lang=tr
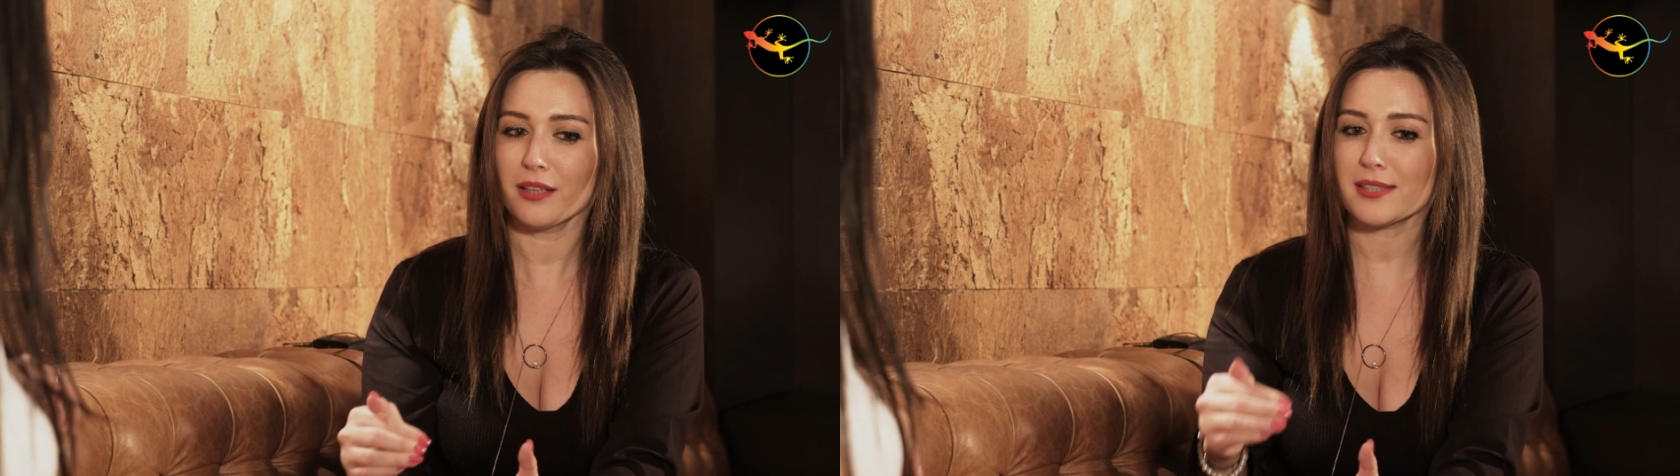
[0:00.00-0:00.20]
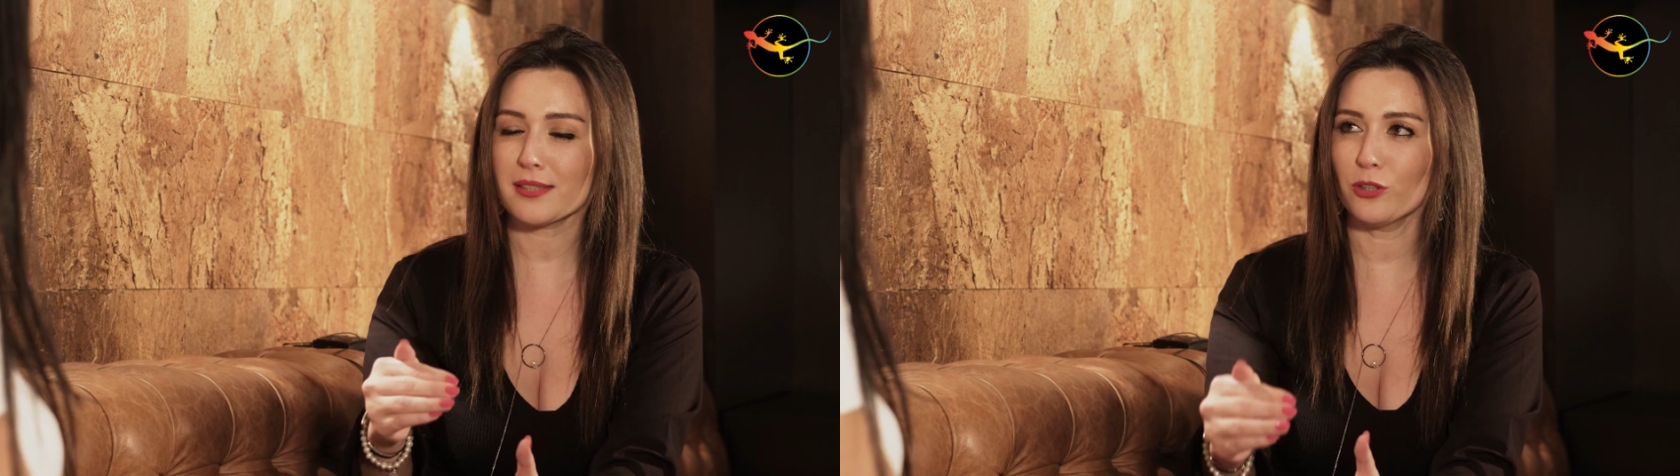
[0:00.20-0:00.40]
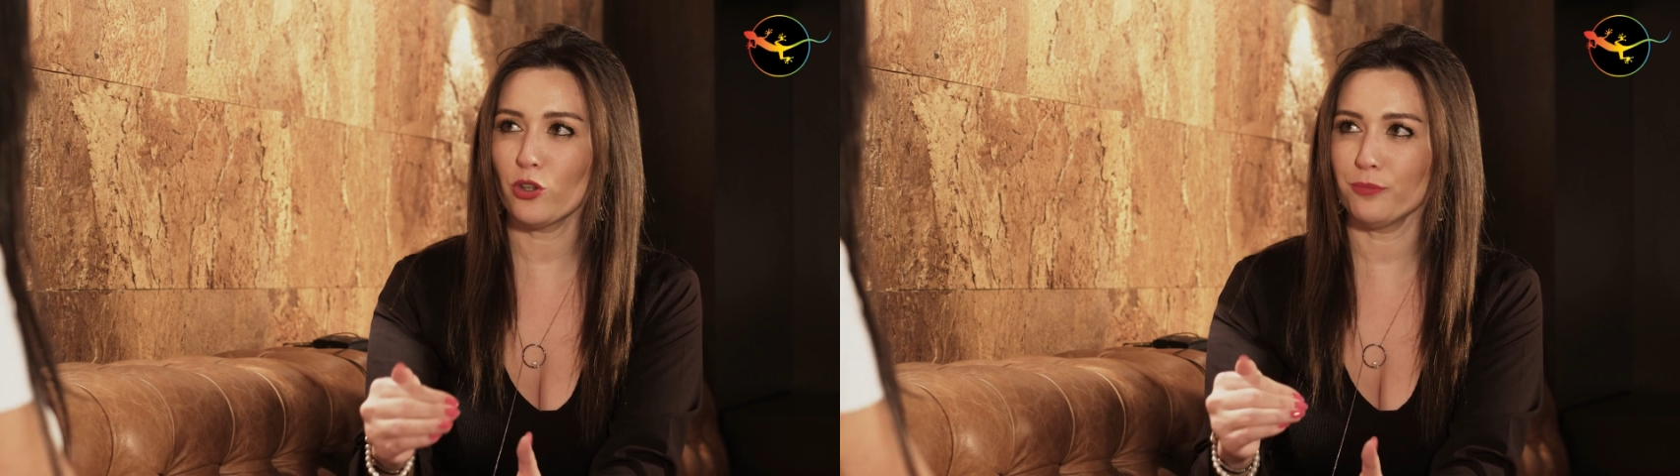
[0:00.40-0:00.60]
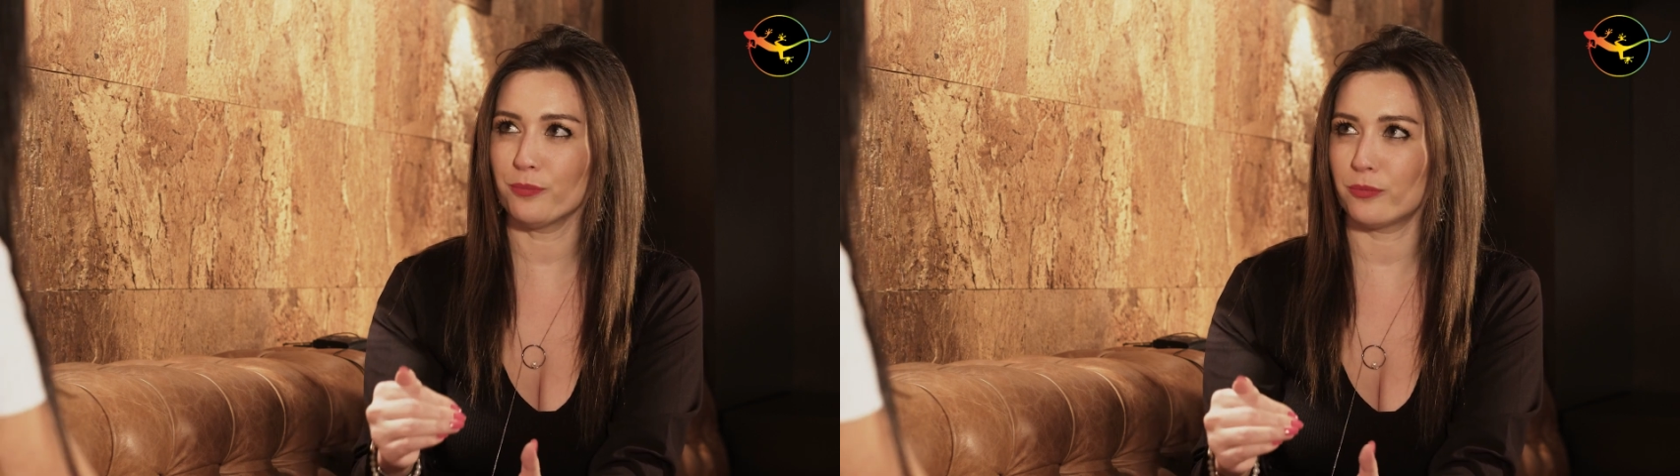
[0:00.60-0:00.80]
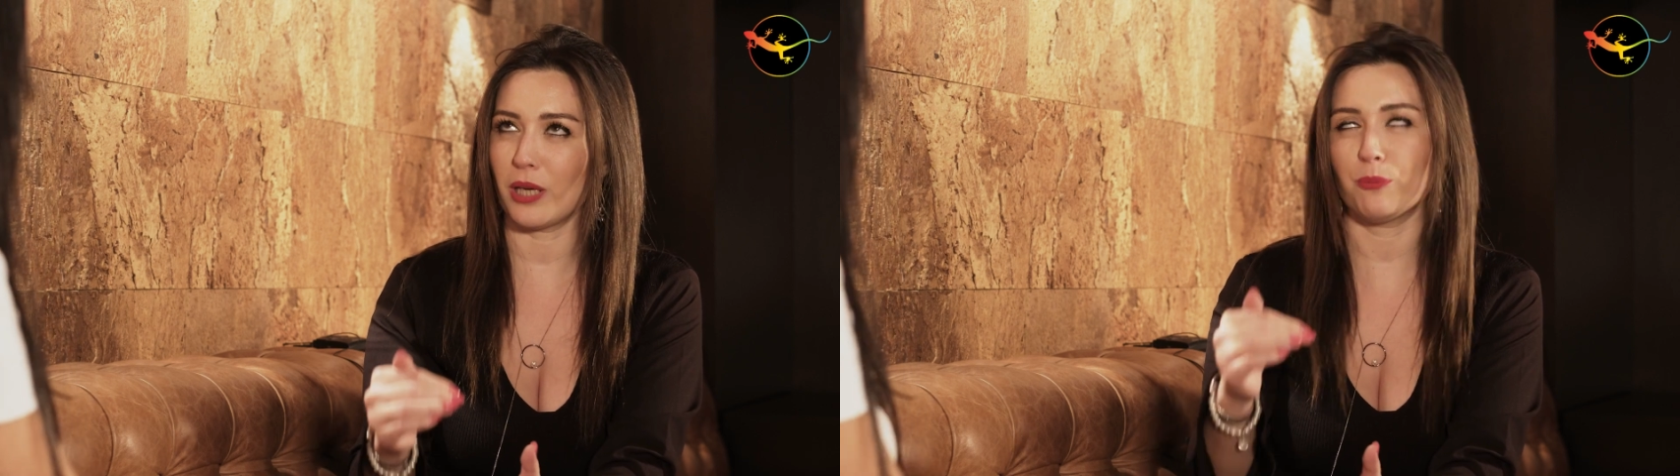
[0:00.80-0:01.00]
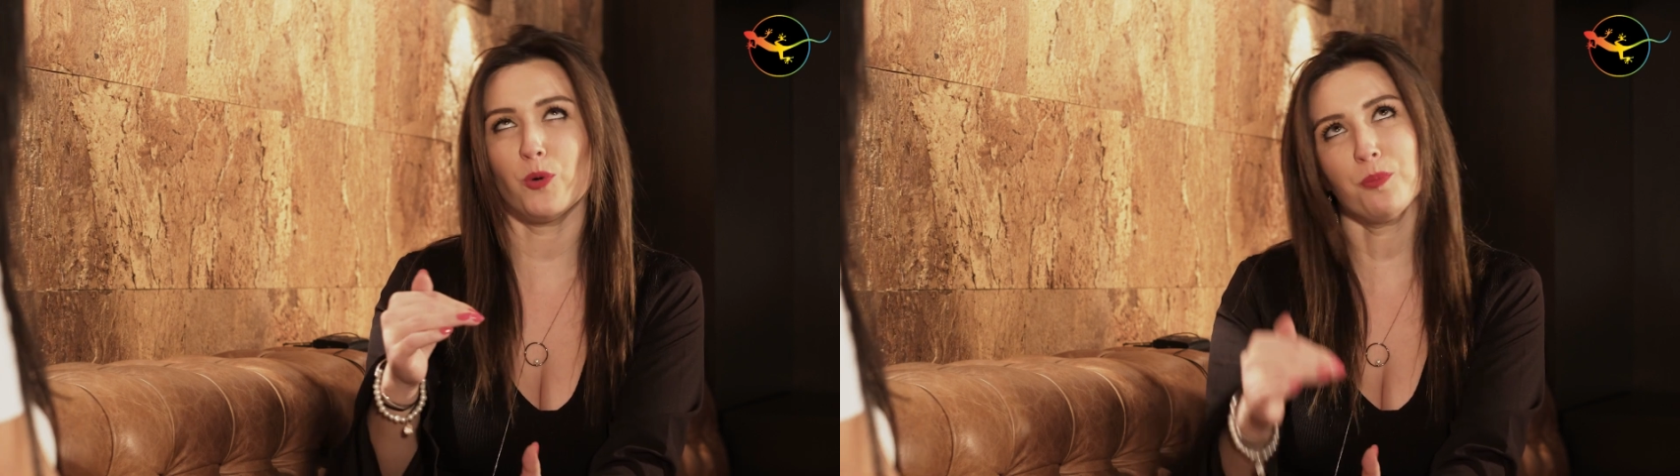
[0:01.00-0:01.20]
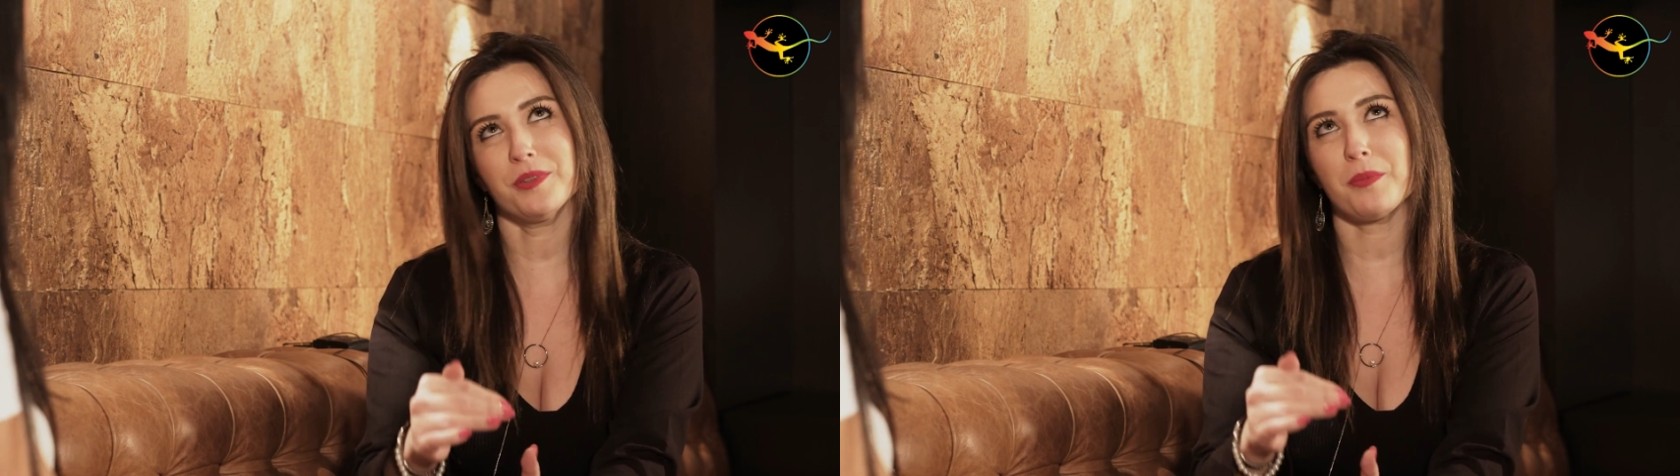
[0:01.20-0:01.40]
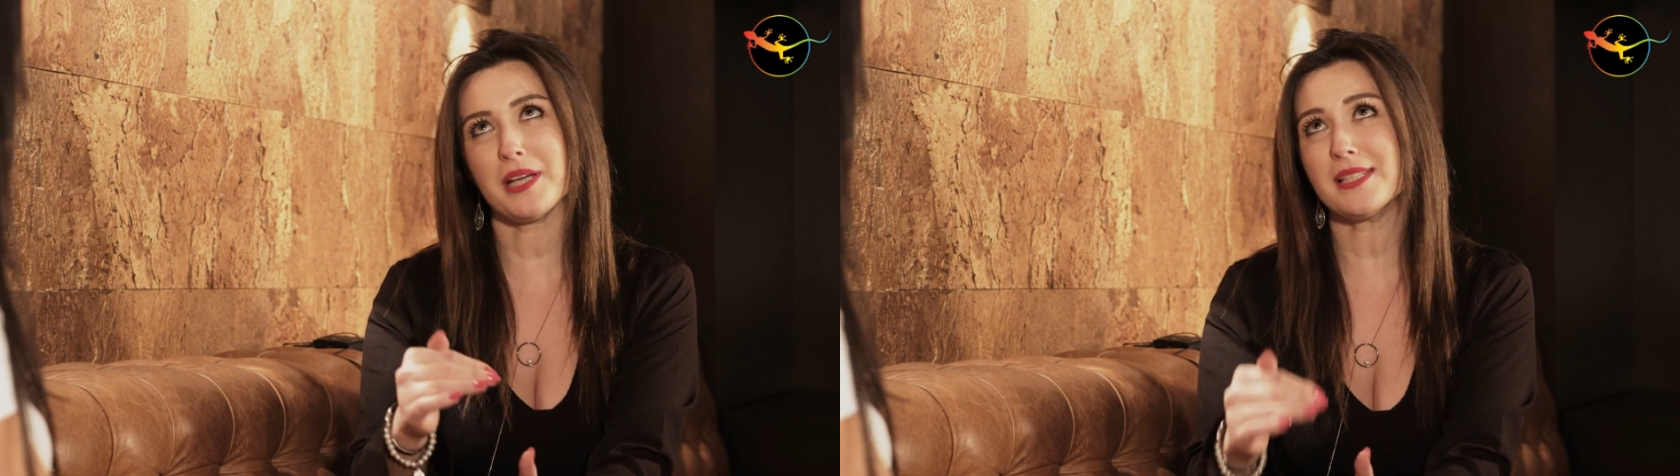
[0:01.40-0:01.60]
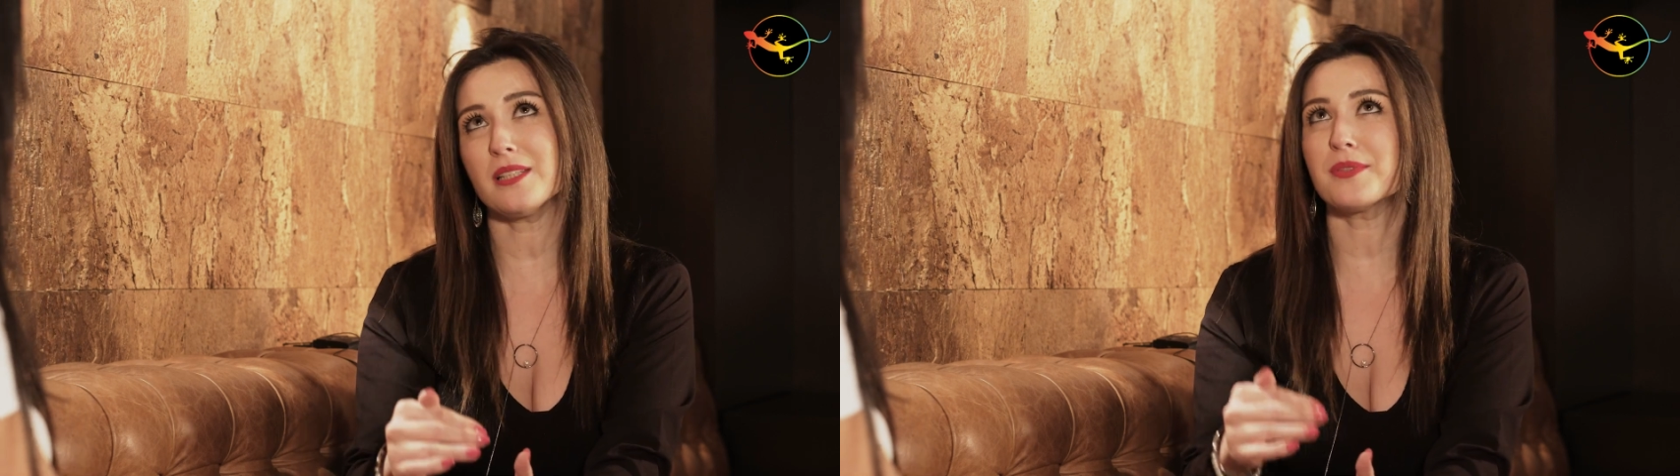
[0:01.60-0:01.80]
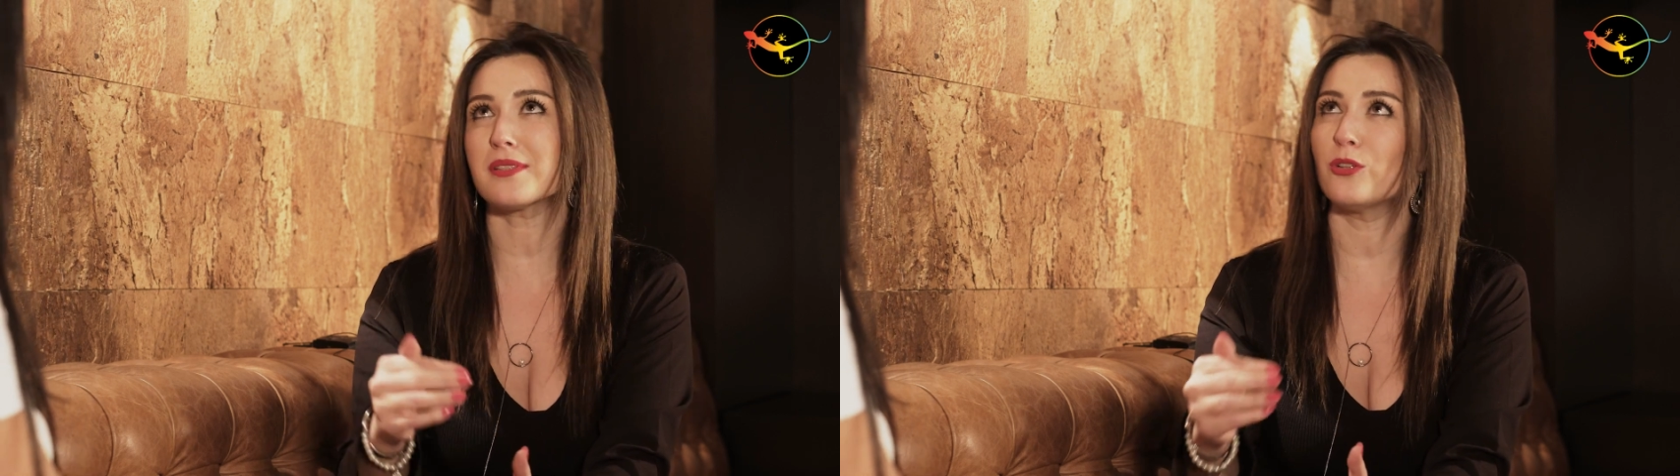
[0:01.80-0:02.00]
slow ya popla
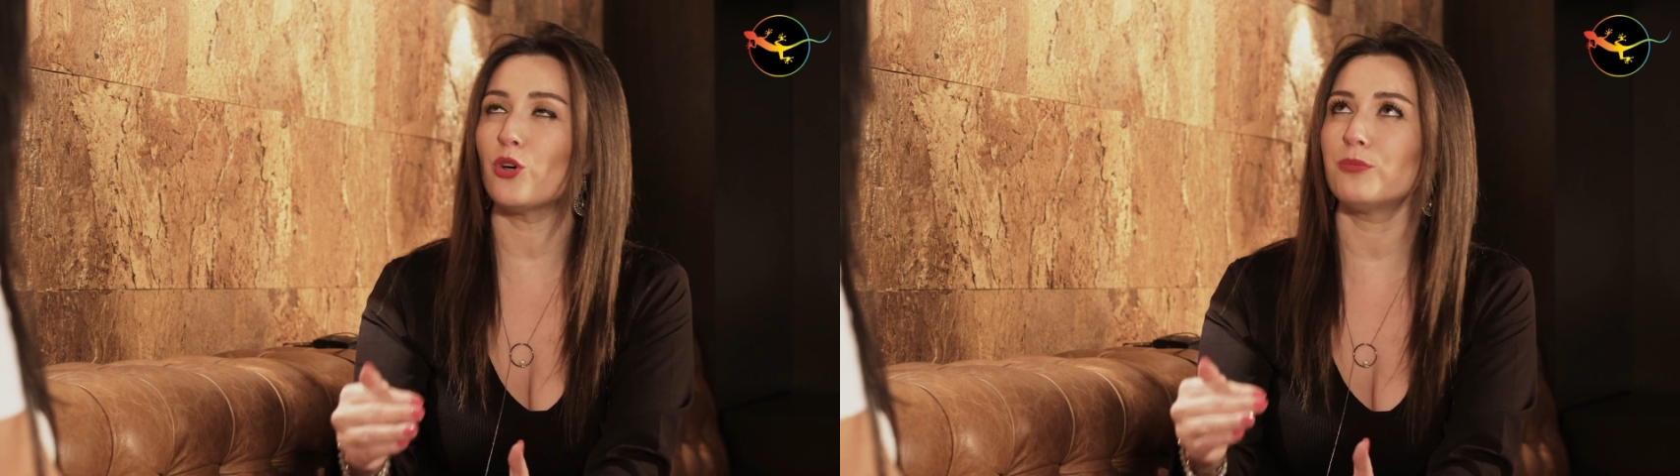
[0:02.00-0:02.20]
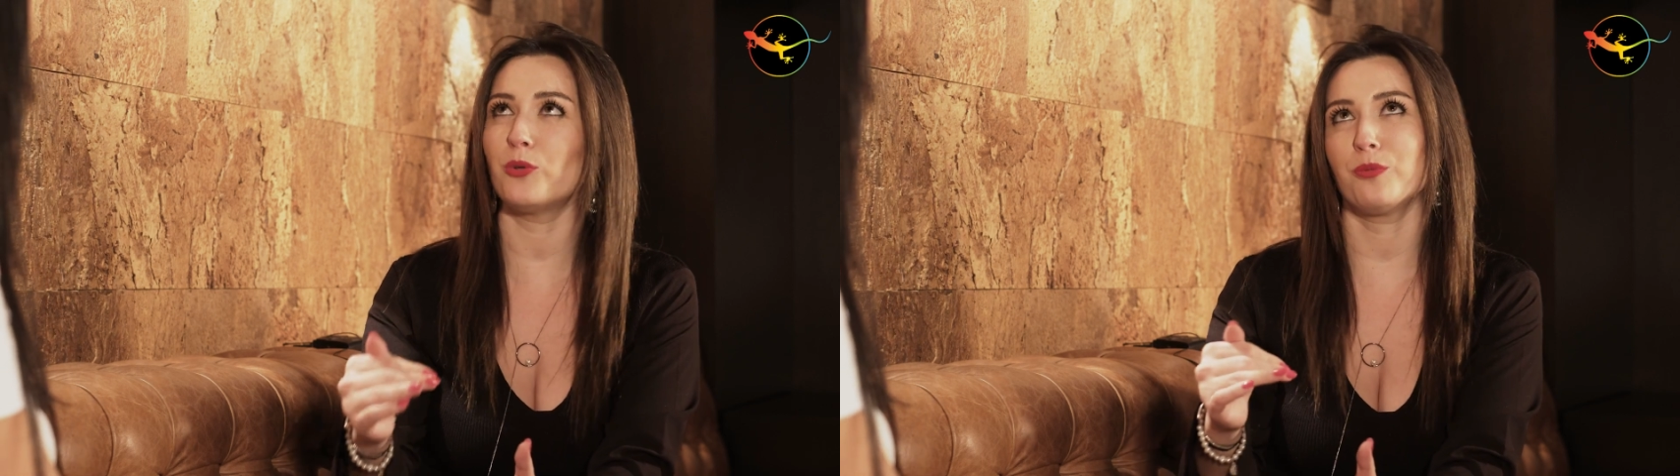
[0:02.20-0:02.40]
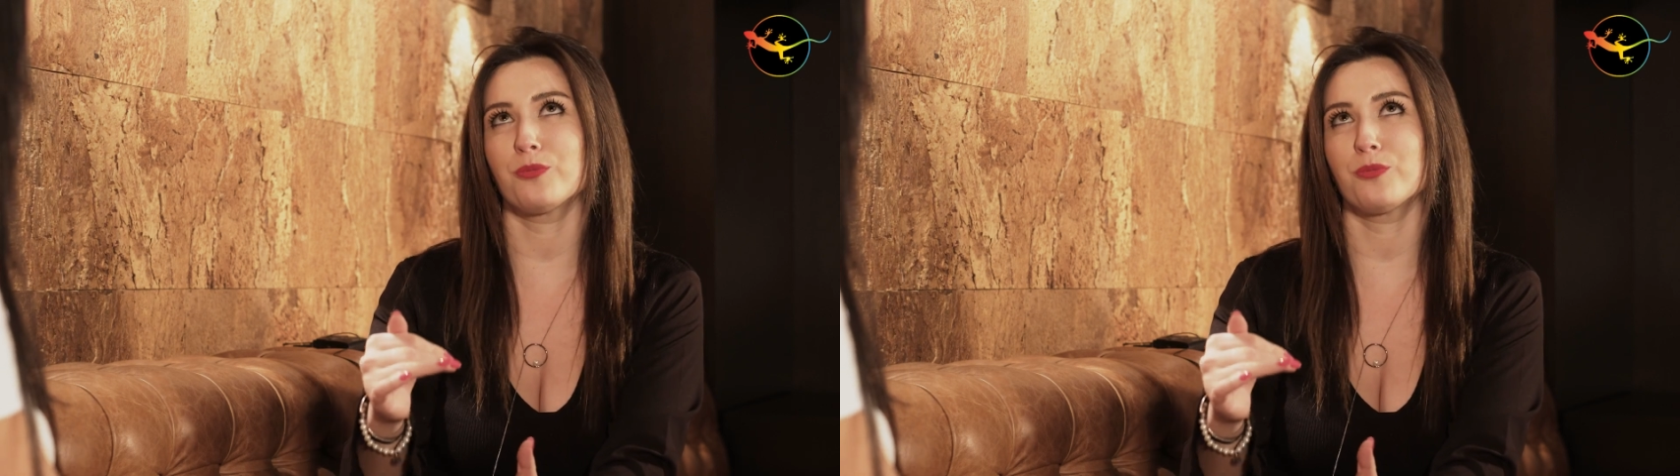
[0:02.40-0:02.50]
başlayıp slow pop,